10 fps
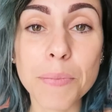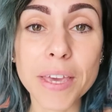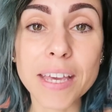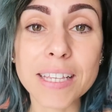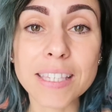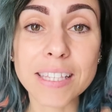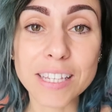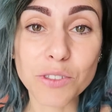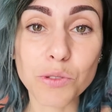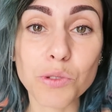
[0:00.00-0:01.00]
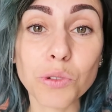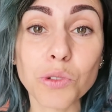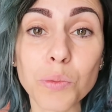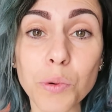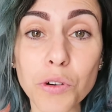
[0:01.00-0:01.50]
Mais c'est un studio
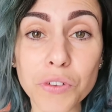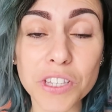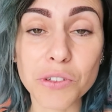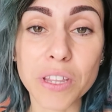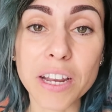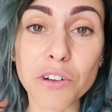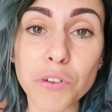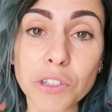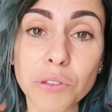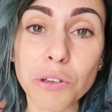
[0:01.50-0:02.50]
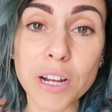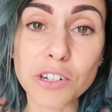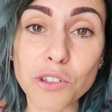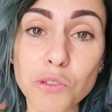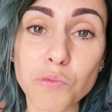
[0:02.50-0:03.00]
de professionnels et en fait on a eu
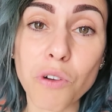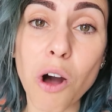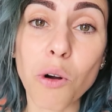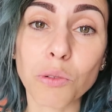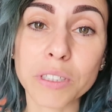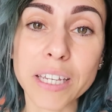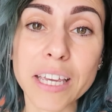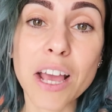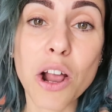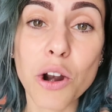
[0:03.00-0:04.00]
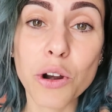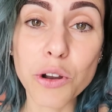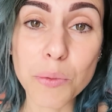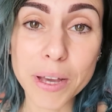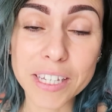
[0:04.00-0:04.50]
la chance de pouvoir rencontrer
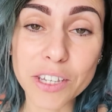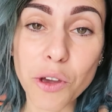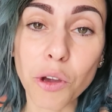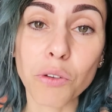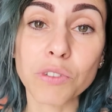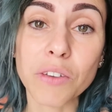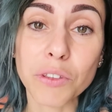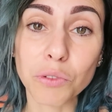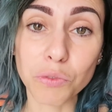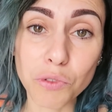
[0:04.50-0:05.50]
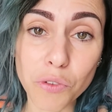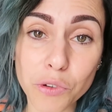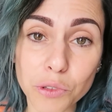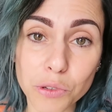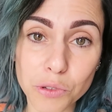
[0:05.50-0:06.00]
le maquilleur que vous avez donc vu en
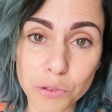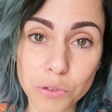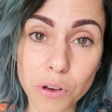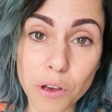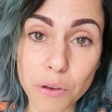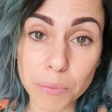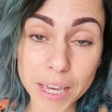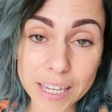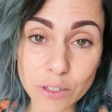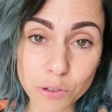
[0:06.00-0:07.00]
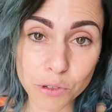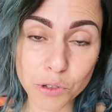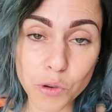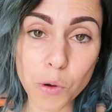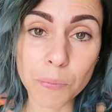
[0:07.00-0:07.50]
photo sur mes réseaux
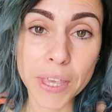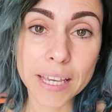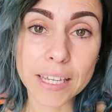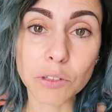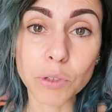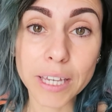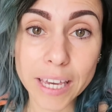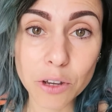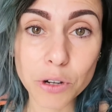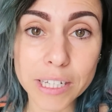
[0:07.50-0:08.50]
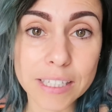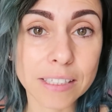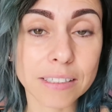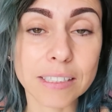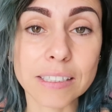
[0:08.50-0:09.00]
sociaux qui est donc
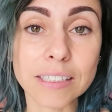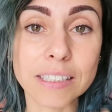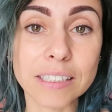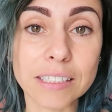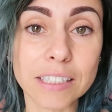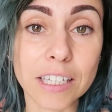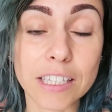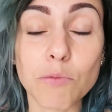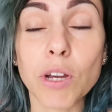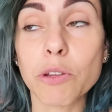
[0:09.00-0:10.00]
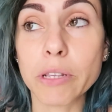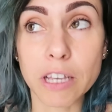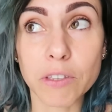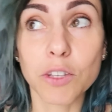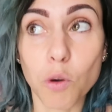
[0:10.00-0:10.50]
Grégoris qui... et c'est moi qui lui ai
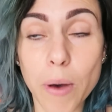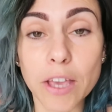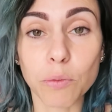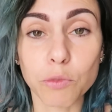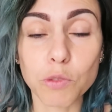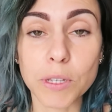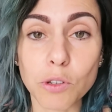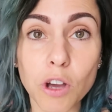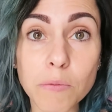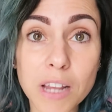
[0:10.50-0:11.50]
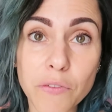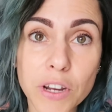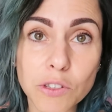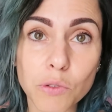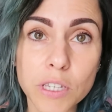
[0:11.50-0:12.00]
servi de cobaye en plus parce que comme j'avais
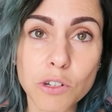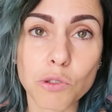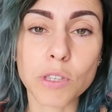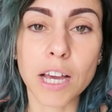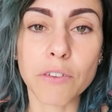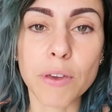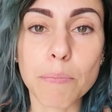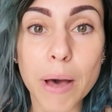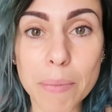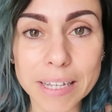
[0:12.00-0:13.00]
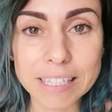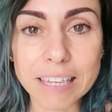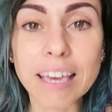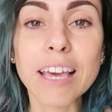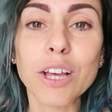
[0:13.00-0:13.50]
fait les sourcils je suis arrivée pas
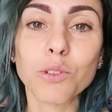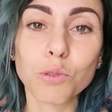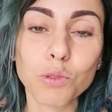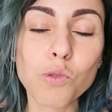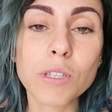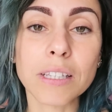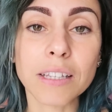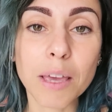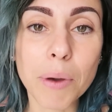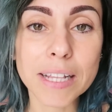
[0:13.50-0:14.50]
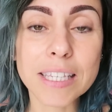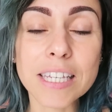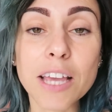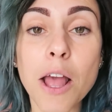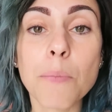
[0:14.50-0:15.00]
maquillée donc du coup c'était très
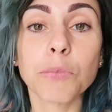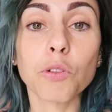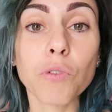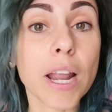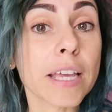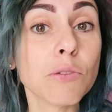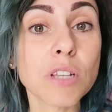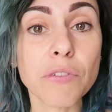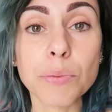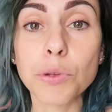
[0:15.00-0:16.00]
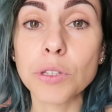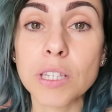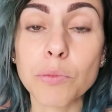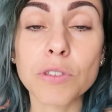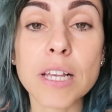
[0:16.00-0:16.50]
pratique donc voilà il nous a fait une
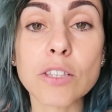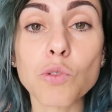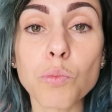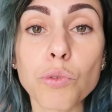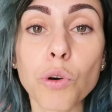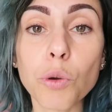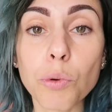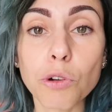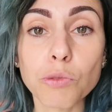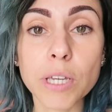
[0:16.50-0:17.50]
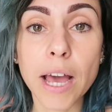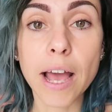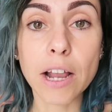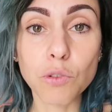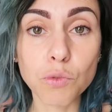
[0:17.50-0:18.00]
petite démonstration pour reproduire Produire
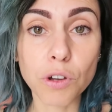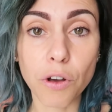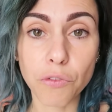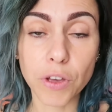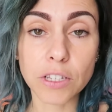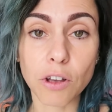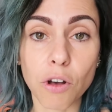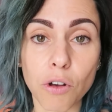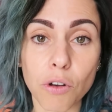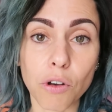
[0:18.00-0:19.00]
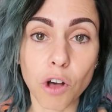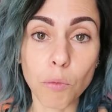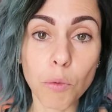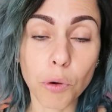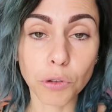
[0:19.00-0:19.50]
un look en fait
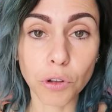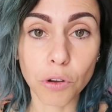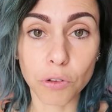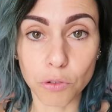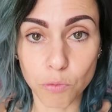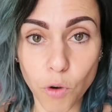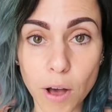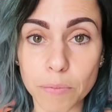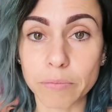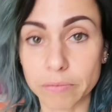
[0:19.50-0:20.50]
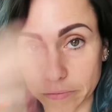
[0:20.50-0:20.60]
en, me prenant euh, moi